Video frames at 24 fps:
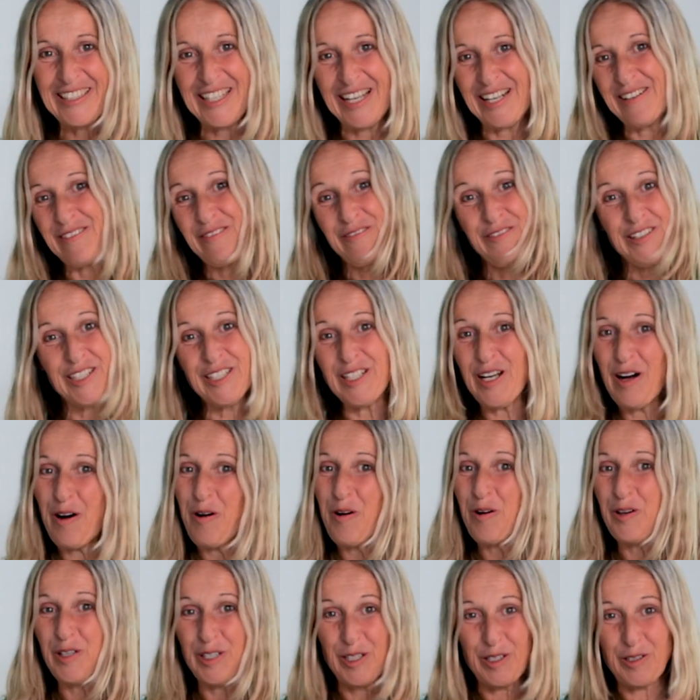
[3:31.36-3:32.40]
dann wird er
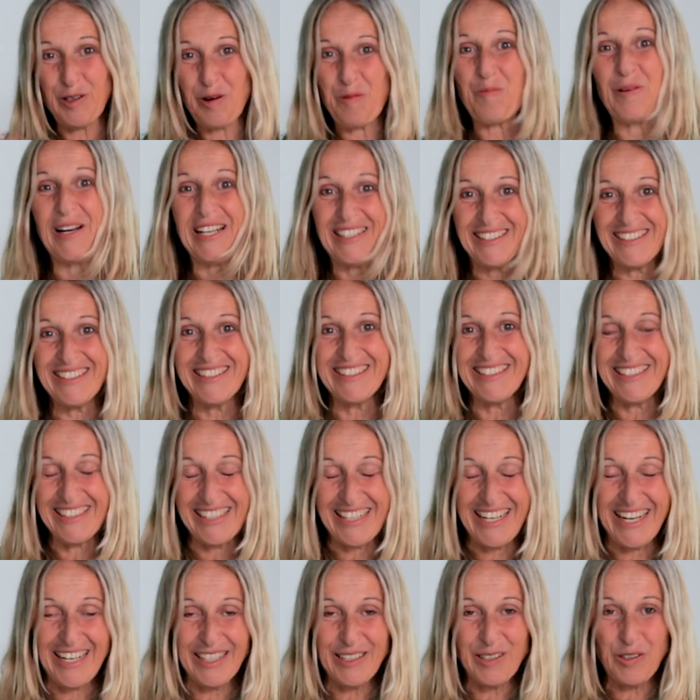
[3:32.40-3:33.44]
auch nicht komplett den
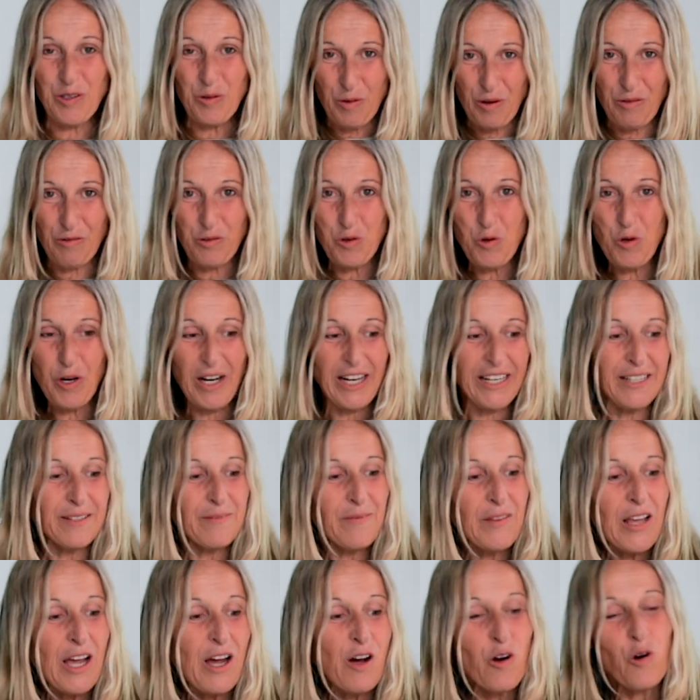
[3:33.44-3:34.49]
Garten überwuchern.
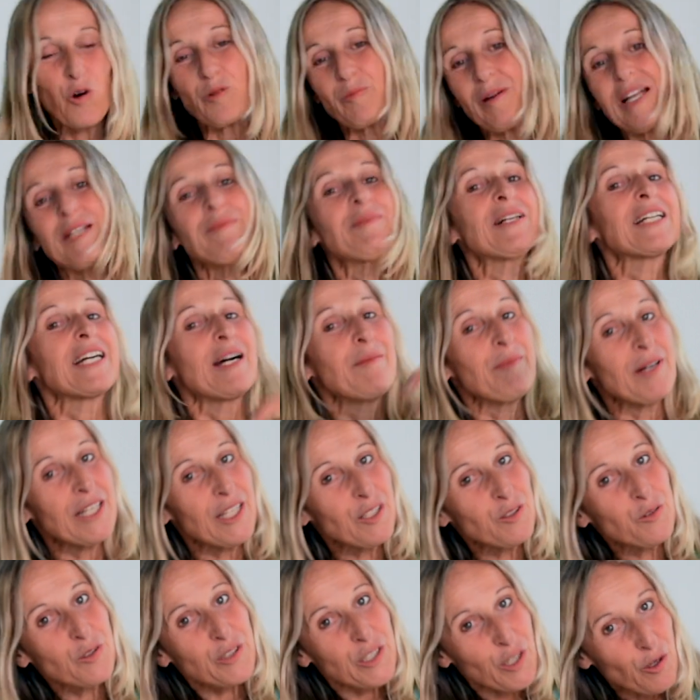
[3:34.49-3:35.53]
Und manchmal kann man
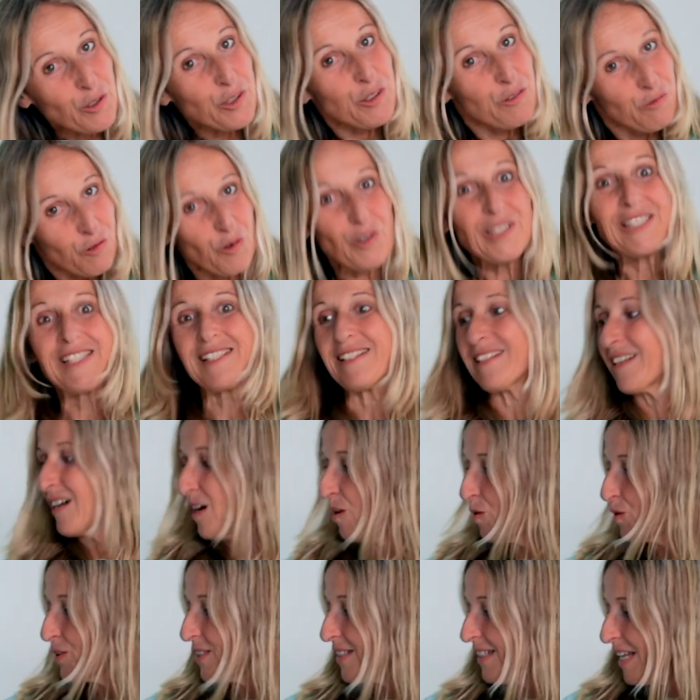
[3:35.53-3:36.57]
natürlich auch die Wurzel
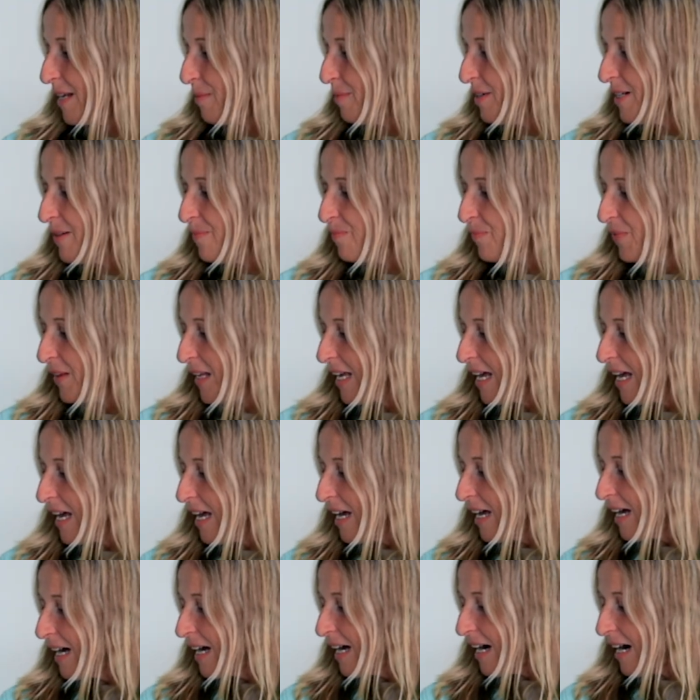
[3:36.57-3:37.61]
rausnehmen.
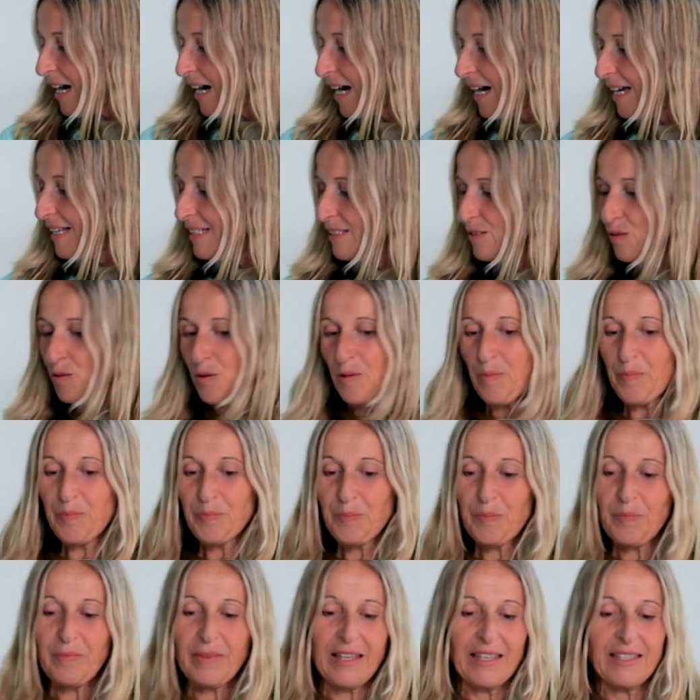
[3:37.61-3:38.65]
Also
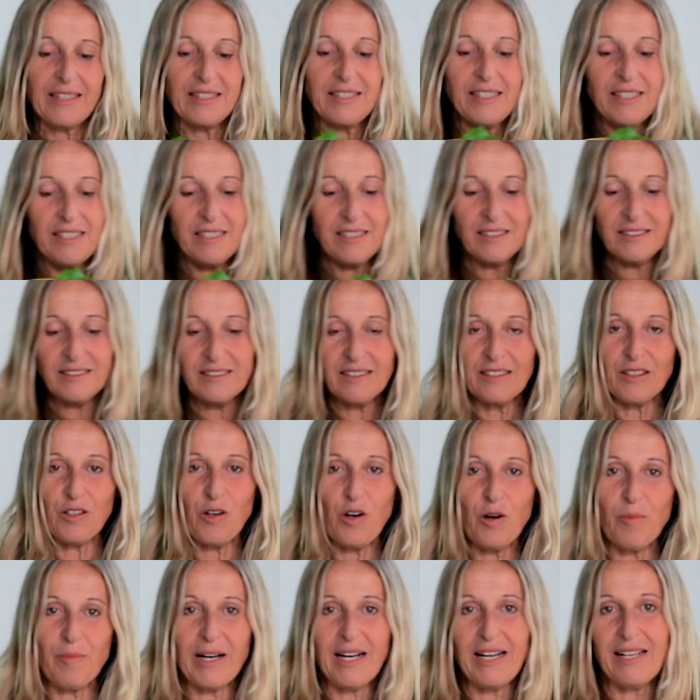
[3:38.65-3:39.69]
hier
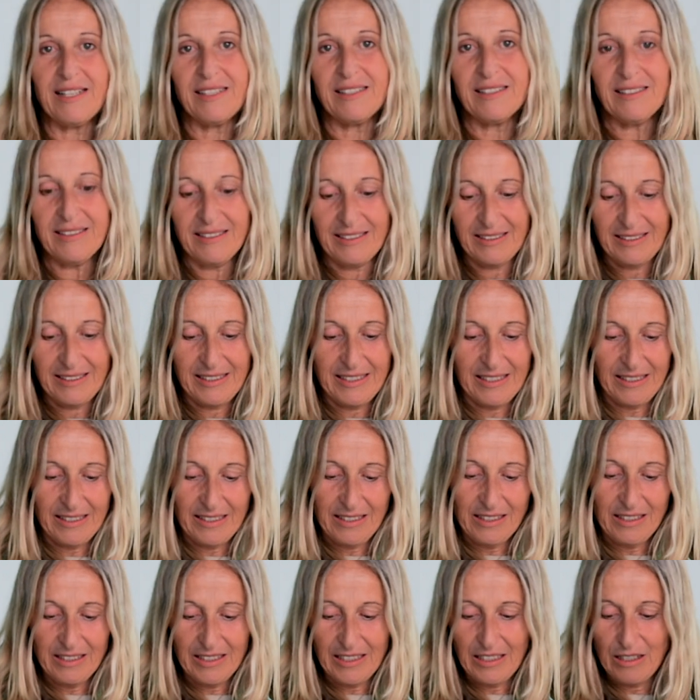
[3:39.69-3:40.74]
nochmal
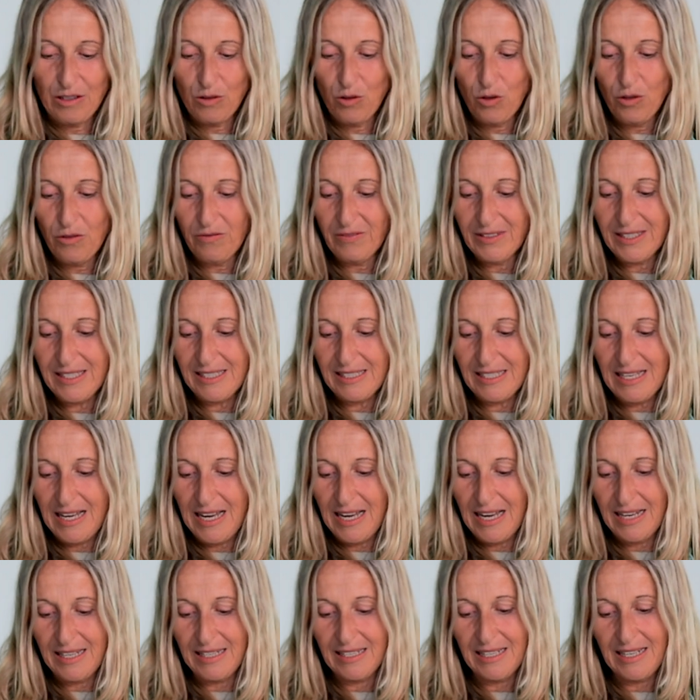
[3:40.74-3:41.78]
die, die
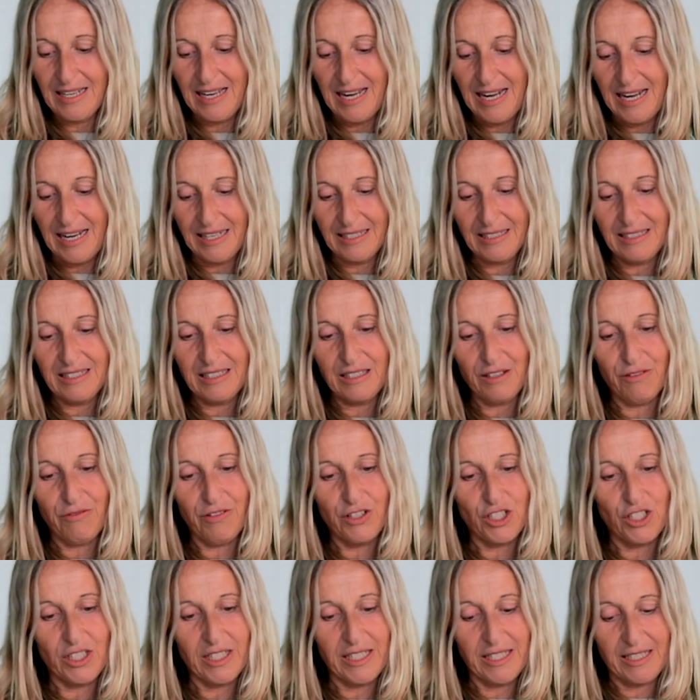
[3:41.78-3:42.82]
Löwenzahnarten, die
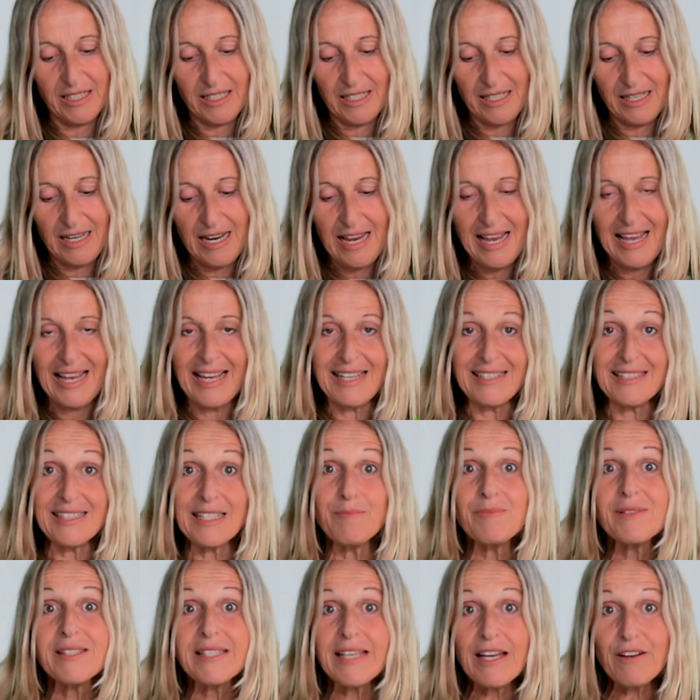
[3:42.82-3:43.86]
verschiedenen. Es
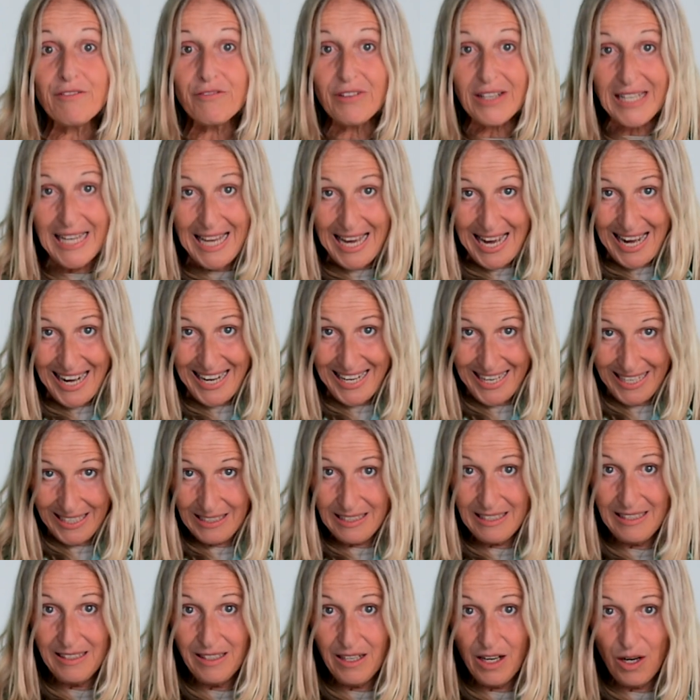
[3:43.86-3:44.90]
gibt sehr viele
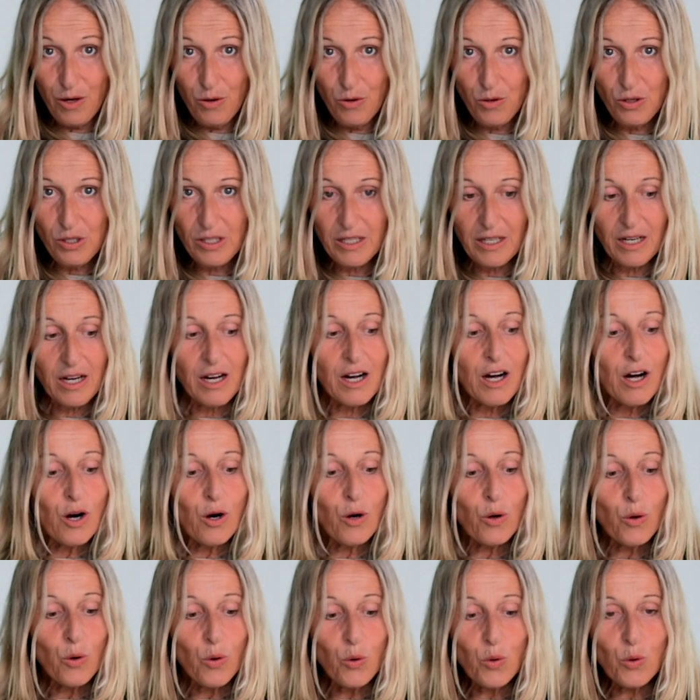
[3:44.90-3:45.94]
Arten auch.
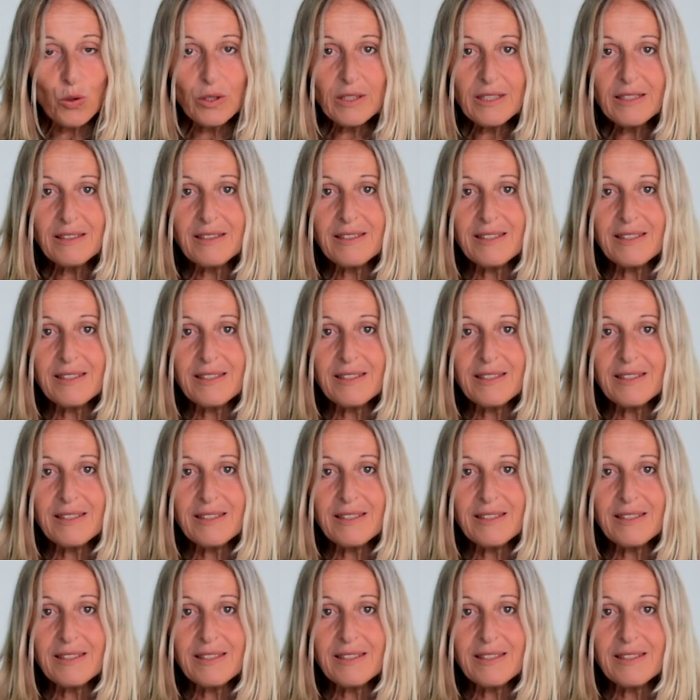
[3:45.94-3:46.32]
Und